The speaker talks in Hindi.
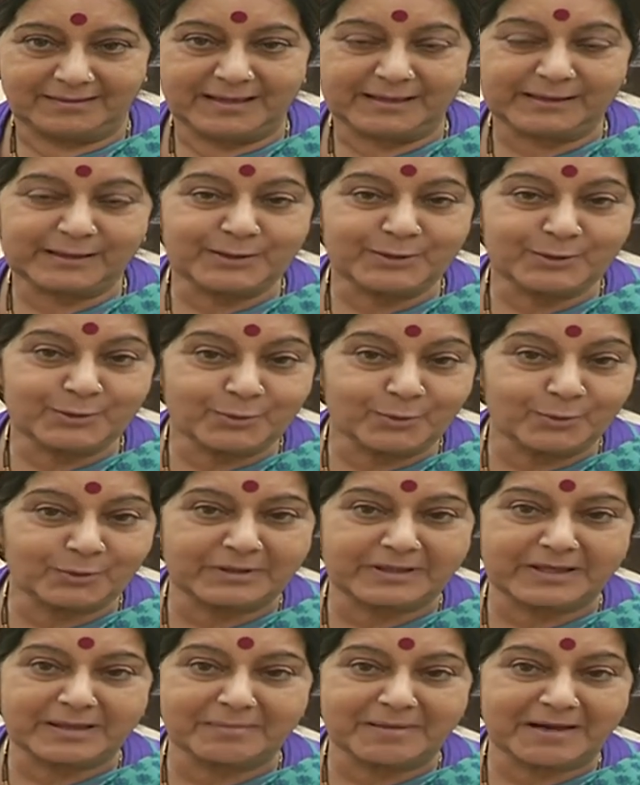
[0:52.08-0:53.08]
लेकिन
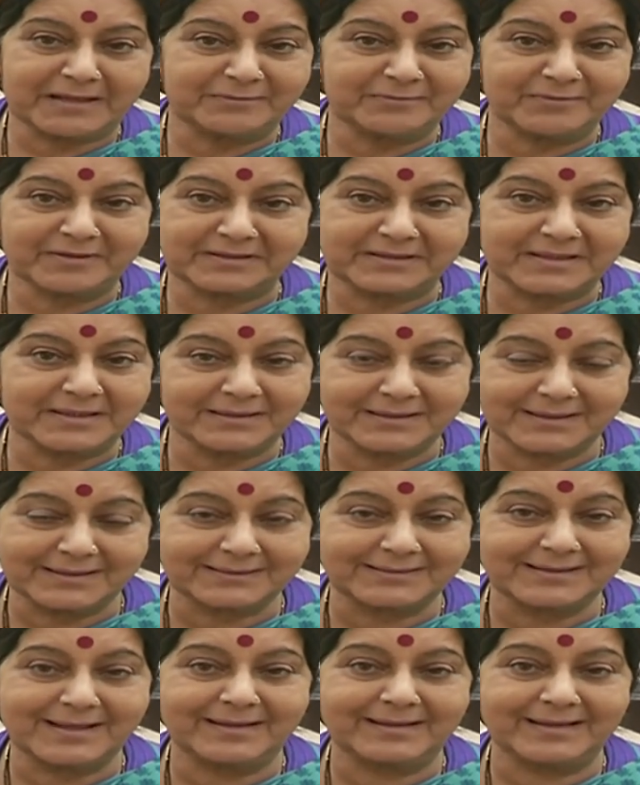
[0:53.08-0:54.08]
योग के बाद व्यक्ति
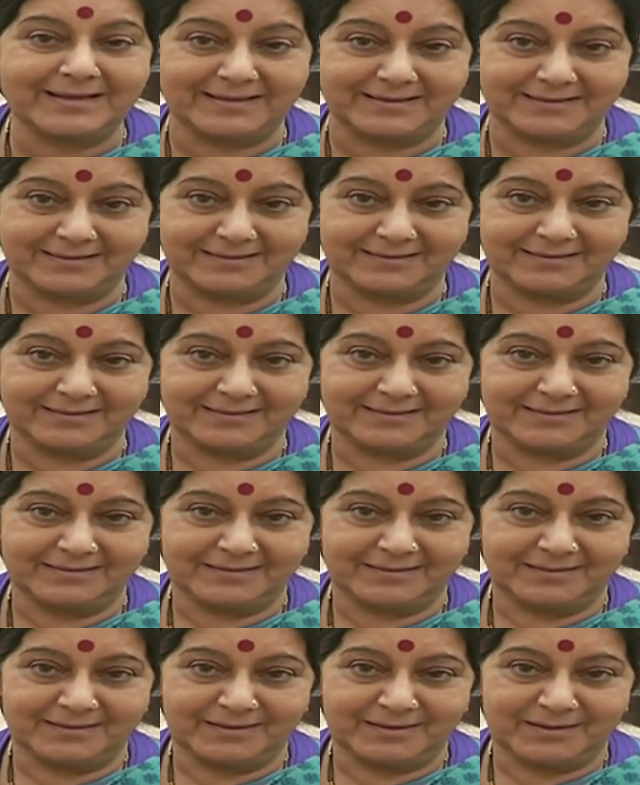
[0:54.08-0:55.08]
थकता नहीं
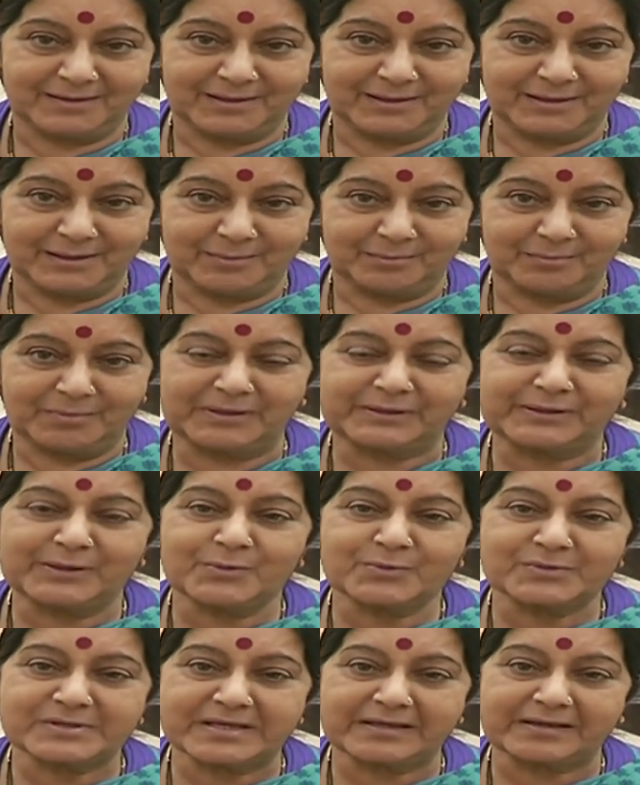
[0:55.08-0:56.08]

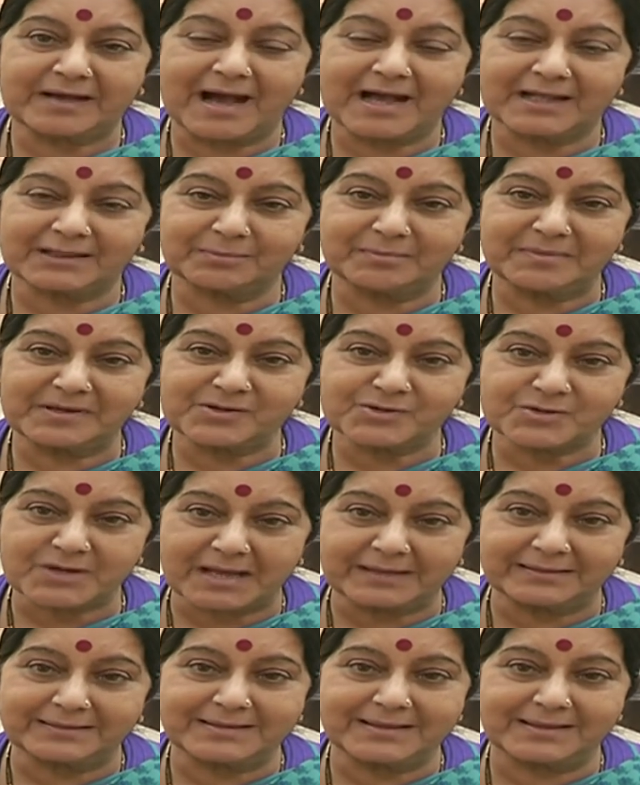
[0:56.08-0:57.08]
बल्कि उसे एक आत्मिक
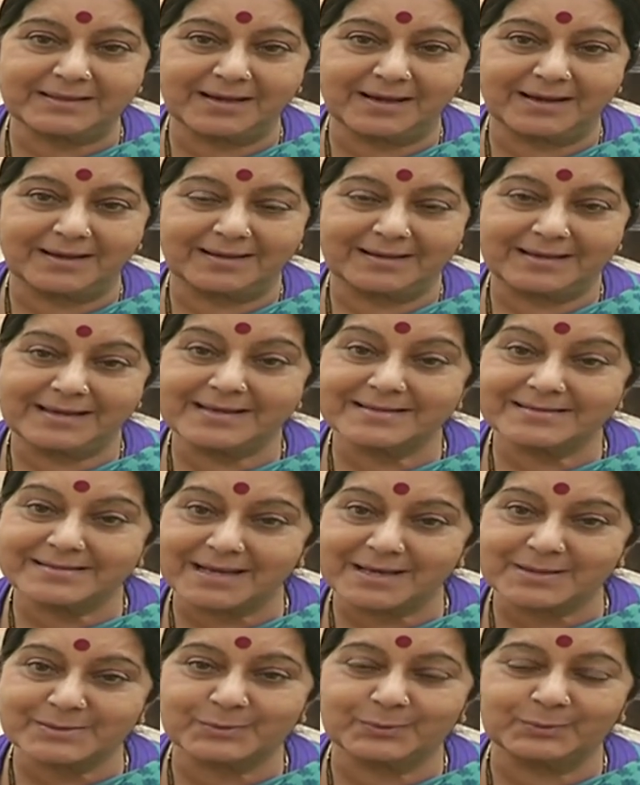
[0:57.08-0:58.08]
शांति का
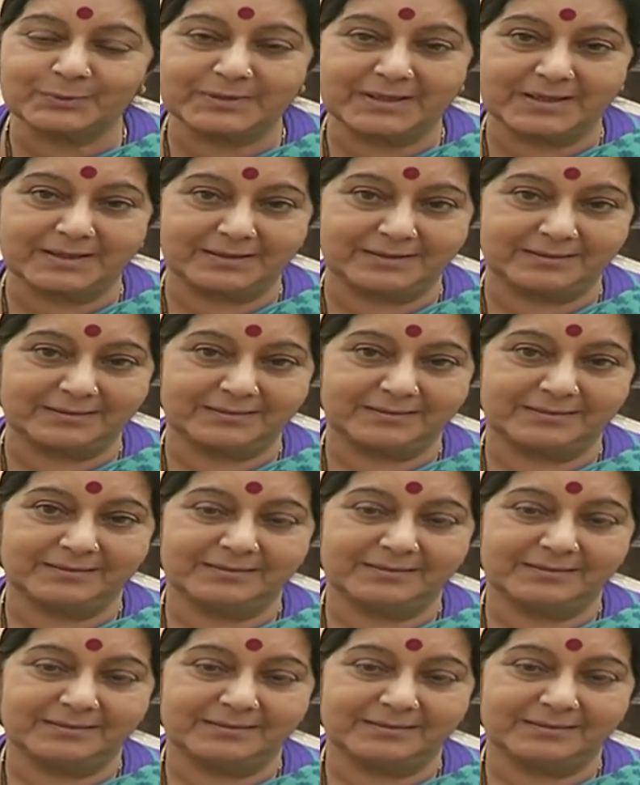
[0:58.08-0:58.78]
एहसास होता है